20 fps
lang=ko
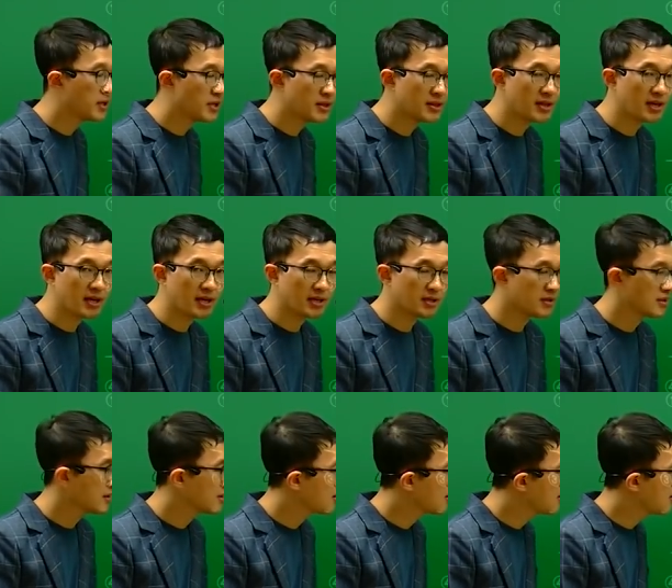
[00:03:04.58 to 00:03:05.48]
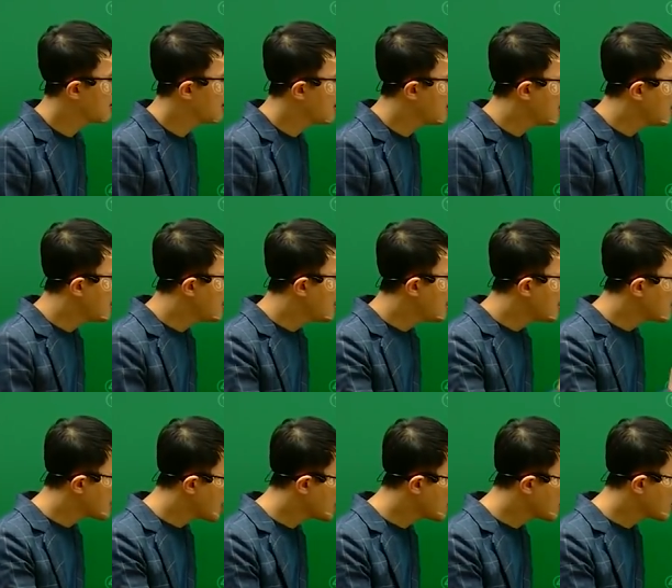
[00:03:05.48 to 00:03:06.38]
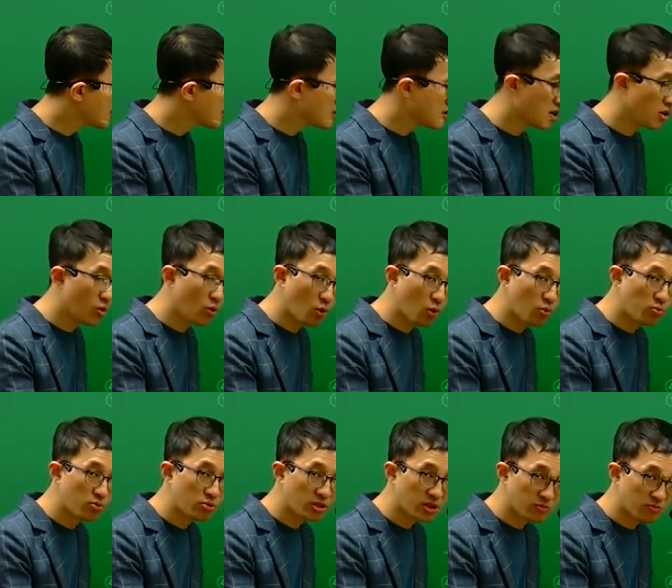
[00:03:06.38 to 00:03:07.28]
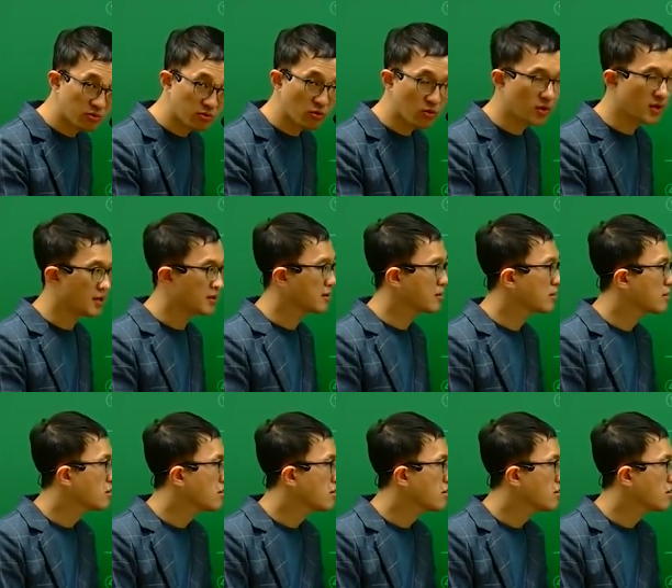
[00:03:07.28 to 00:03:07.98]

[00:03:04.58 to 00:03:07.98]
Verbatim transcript: midnight. 자정에서 5분이 부족한.